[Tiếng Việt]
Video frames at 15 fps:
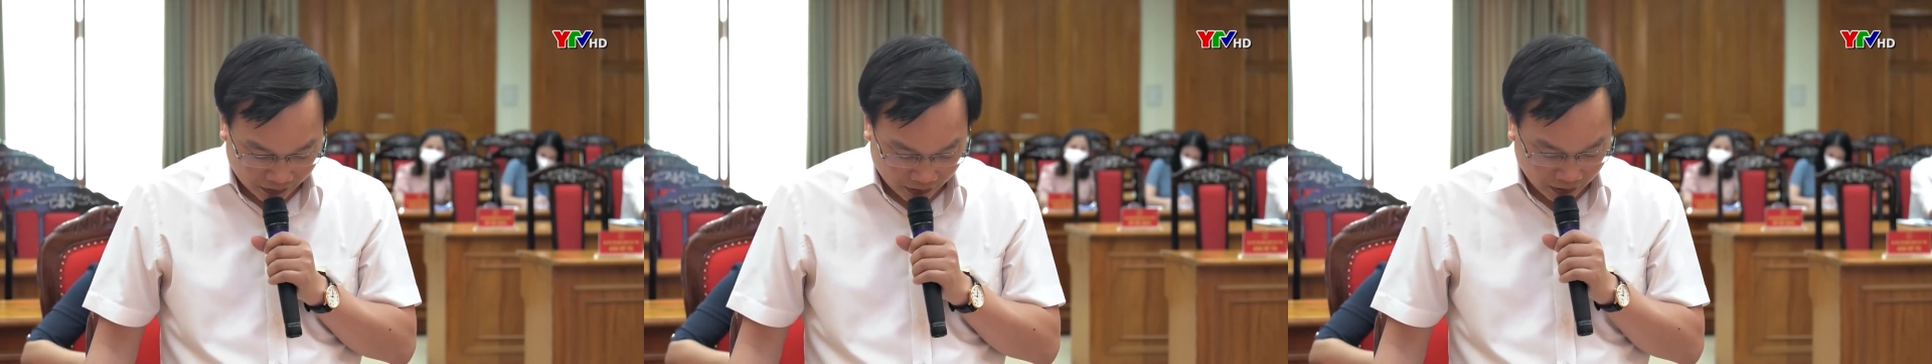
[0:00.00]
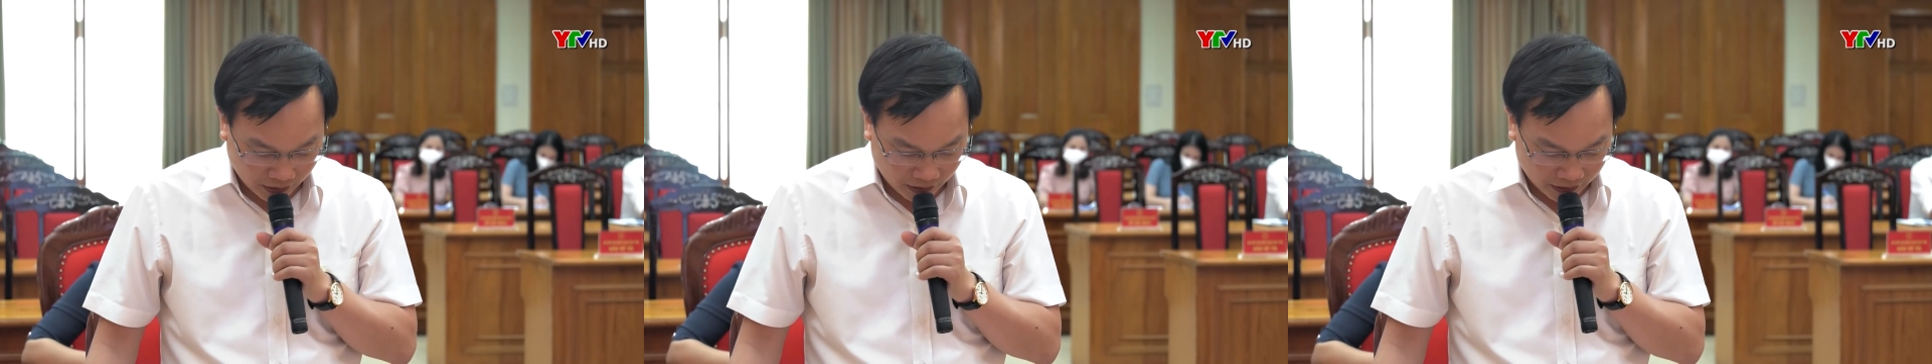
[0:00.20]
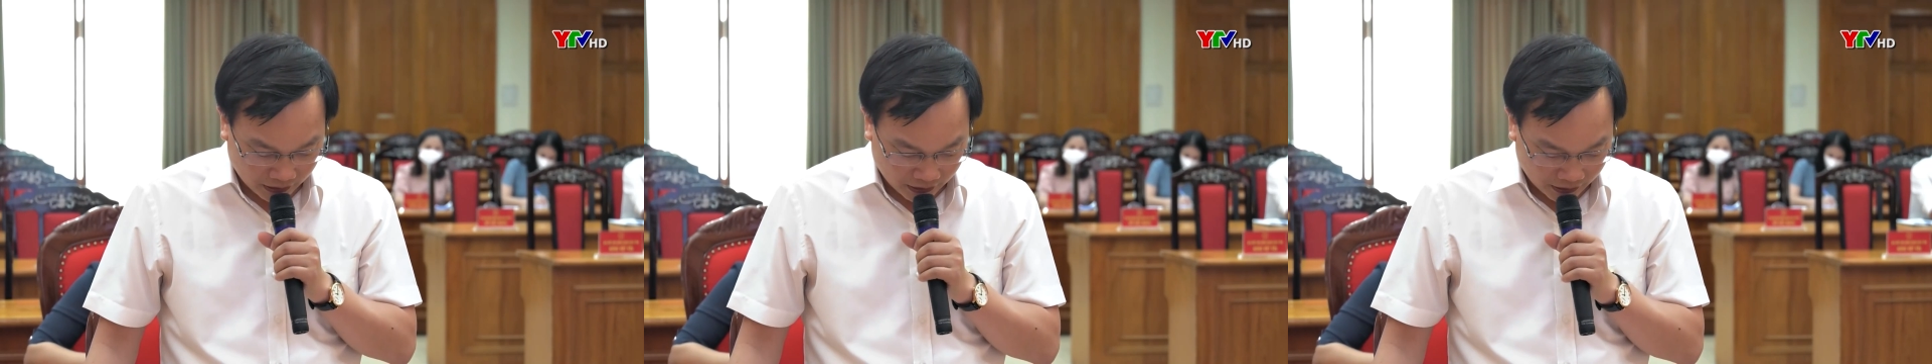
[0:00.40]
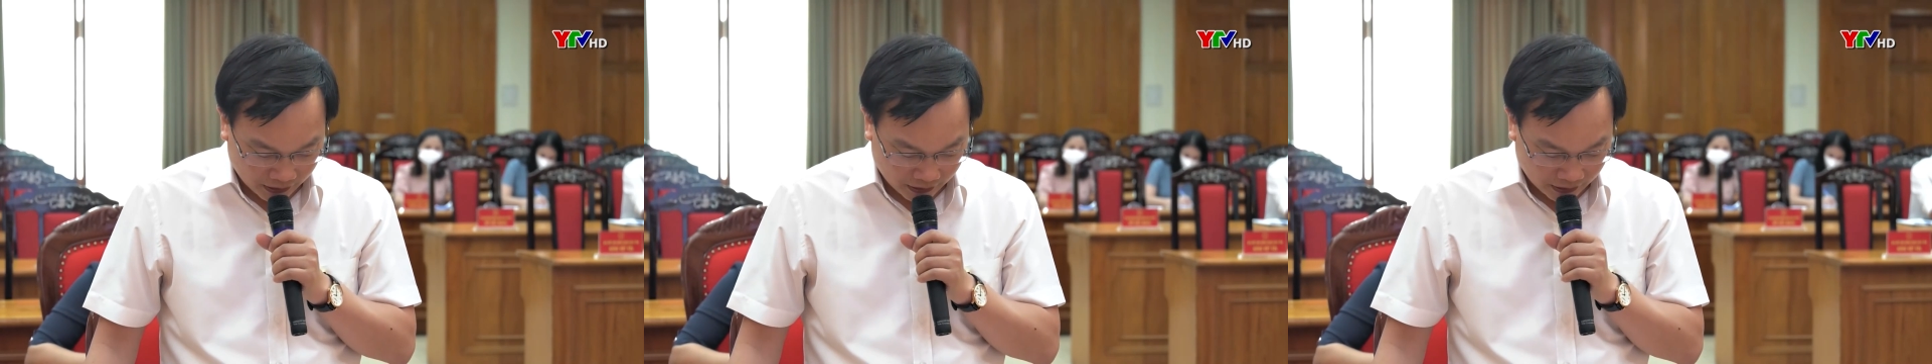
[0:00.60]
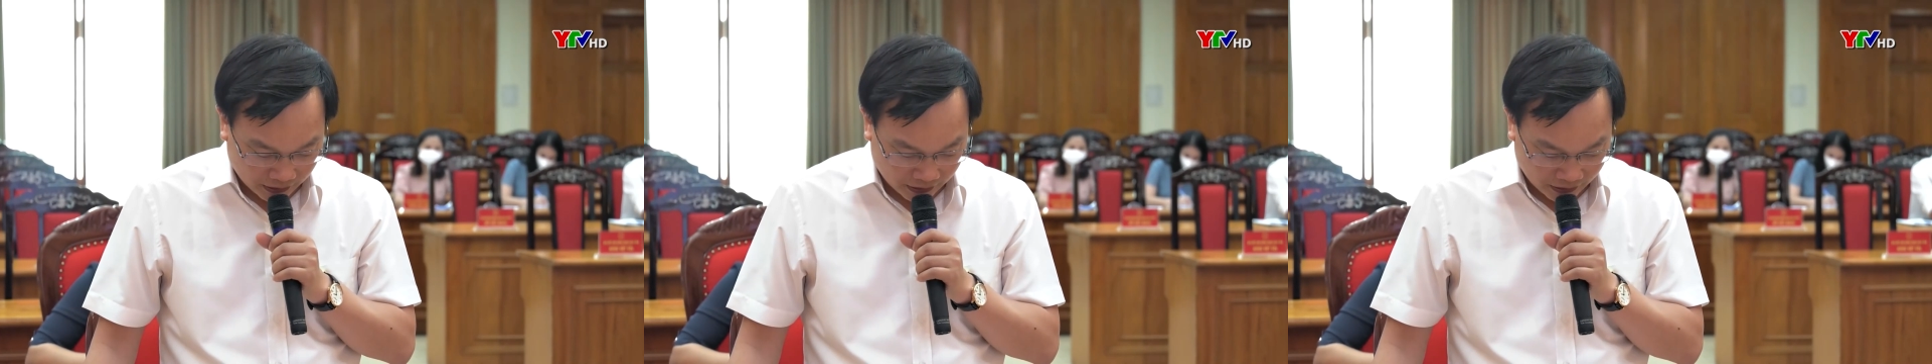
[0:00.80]
giữa
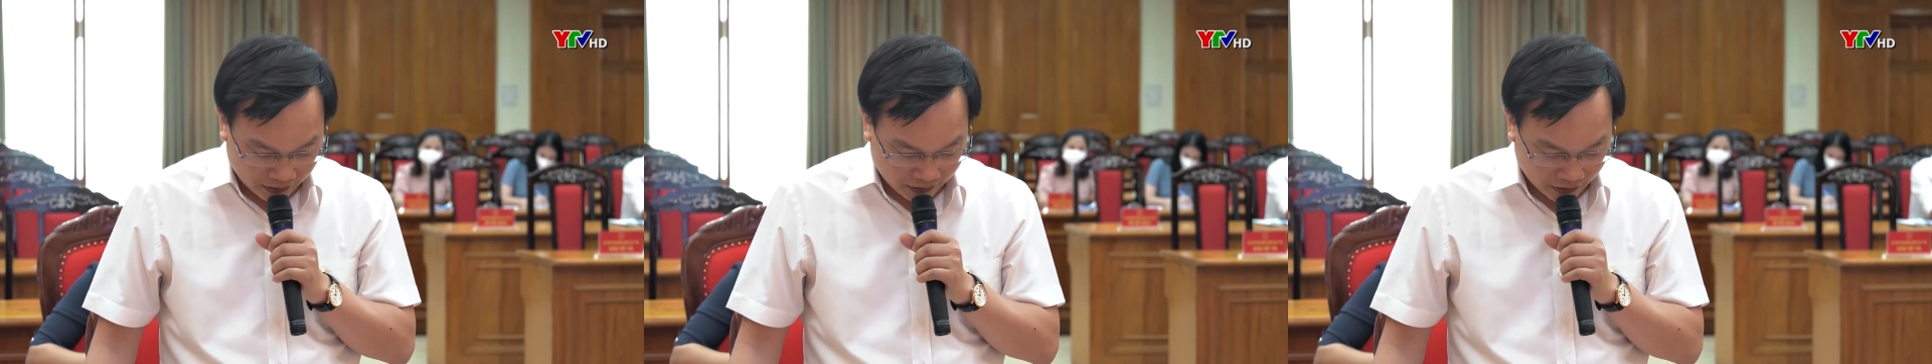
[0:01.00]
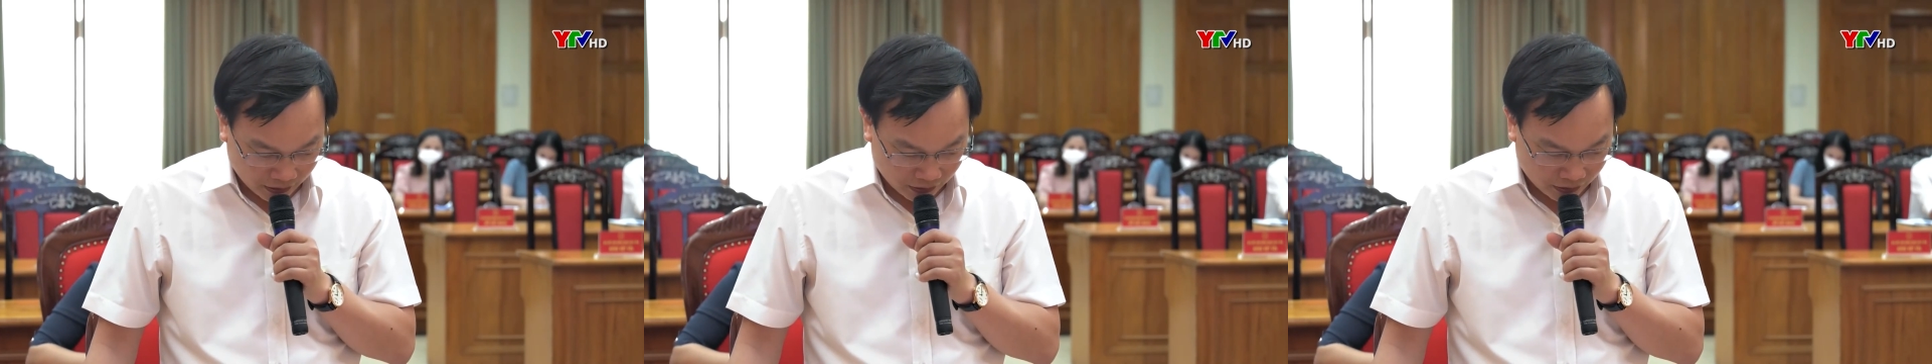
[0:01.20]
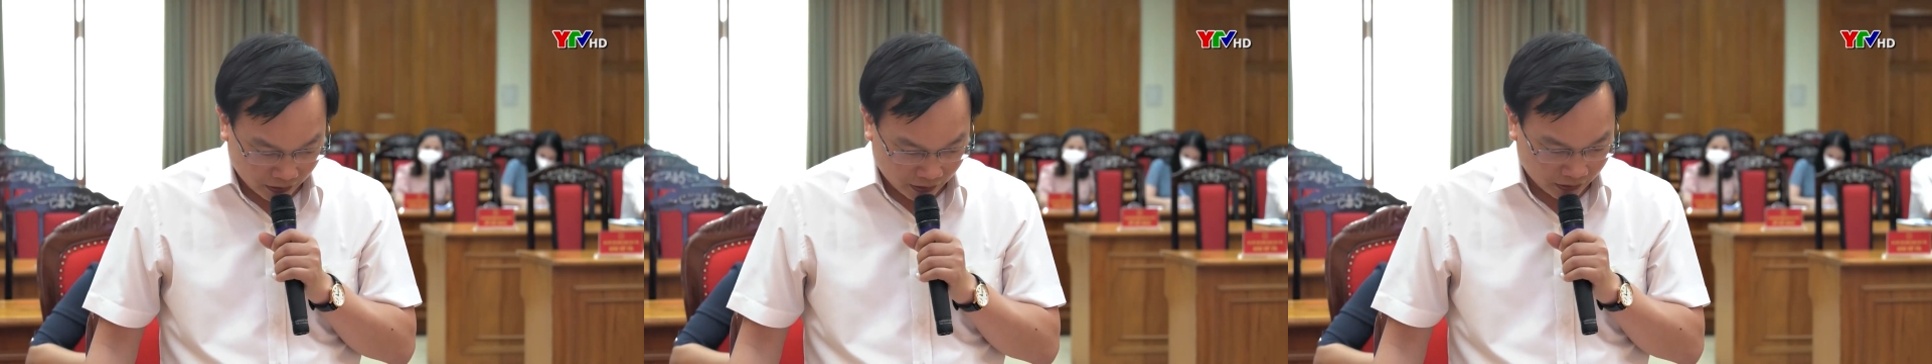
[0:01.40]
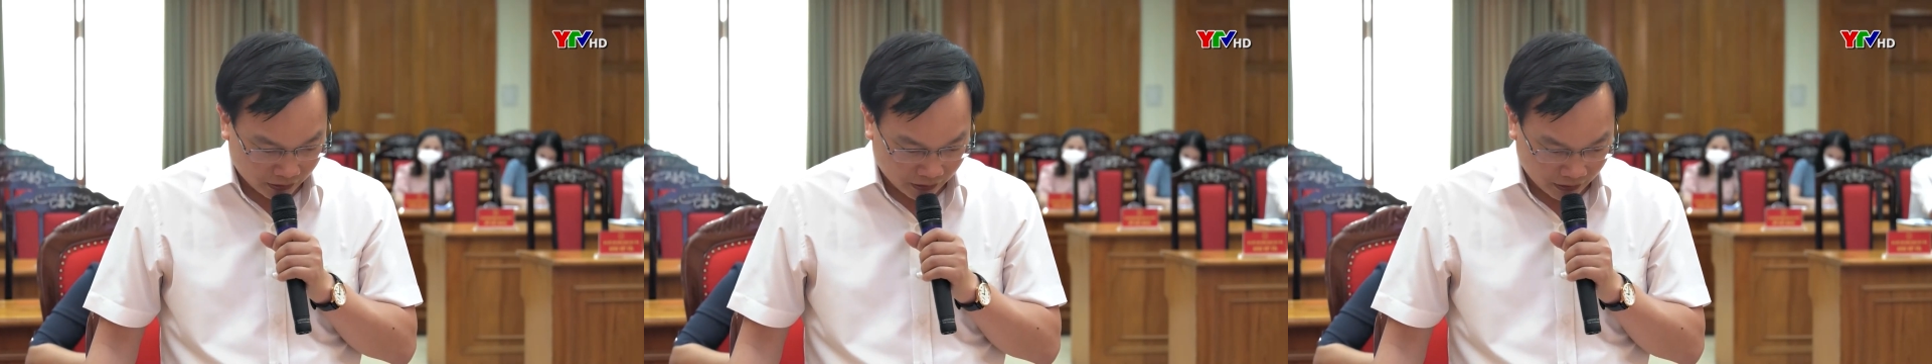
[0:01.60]
giữa giữa